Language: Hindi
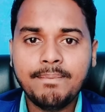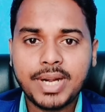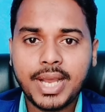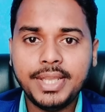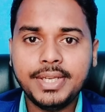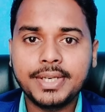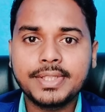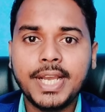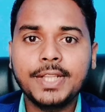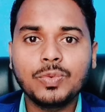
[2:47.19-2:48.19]
पढ़ाई
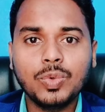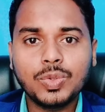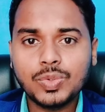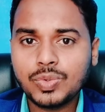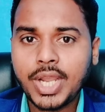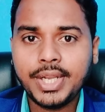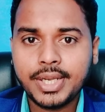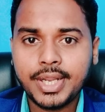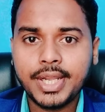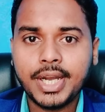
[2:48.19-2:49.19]
करता है तो वो तो ज्वाइन
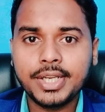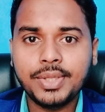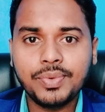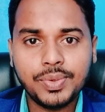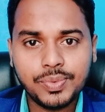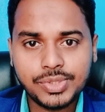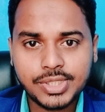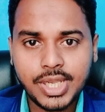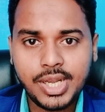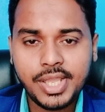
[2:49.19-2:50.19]
करेगा क्योंकि
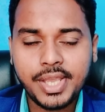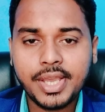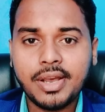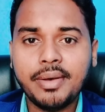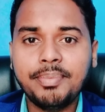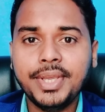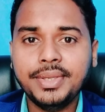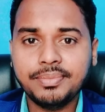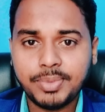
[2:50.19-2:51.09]
उसके लिए यहाँ पे